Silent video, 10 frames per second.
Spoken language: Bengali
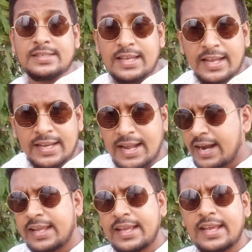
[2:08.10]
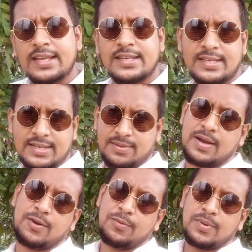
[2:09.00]
যেই নারীকে সে
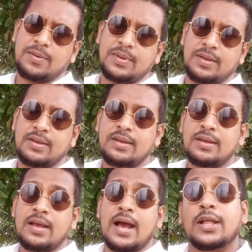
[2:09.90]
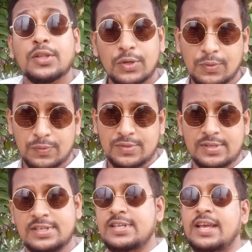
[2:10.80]
ভালোভাবে আদর করছে
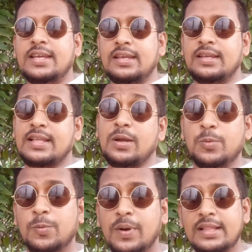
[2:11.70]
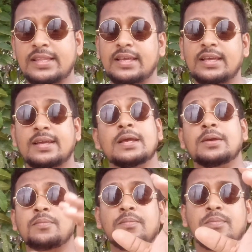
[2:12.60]
সেই তার মোবাইল দিয়ে
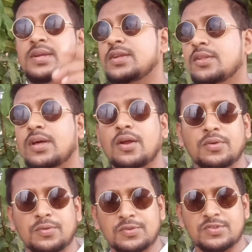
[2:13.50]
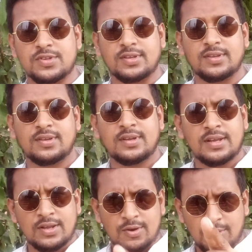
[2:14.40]
ভিডিও ধারণ করছে
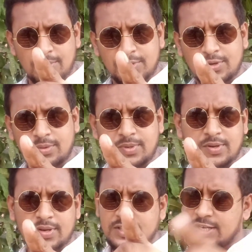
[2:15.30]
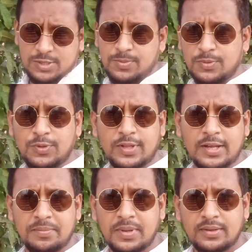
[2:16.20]
অবশ্যই ভিডিওটা শেষ পর্যন্ত
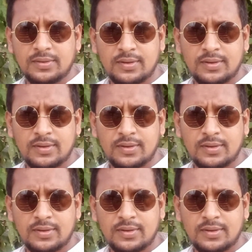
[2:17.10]
দেখবেন